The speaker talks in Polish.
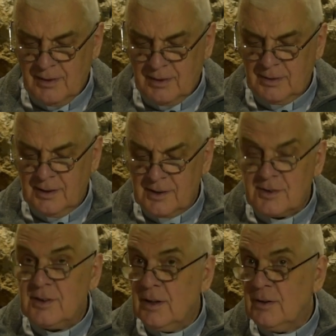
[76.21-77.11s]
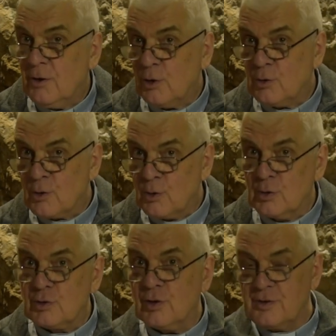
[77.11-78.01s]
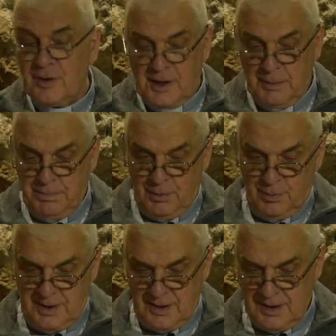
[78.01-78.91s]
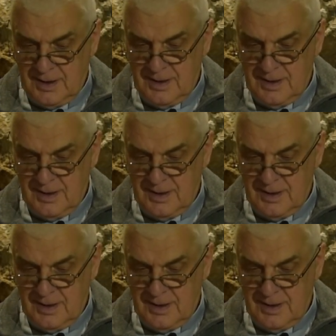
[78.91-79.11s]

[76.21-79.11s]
On jest inny od ruchu rzuconej piłki.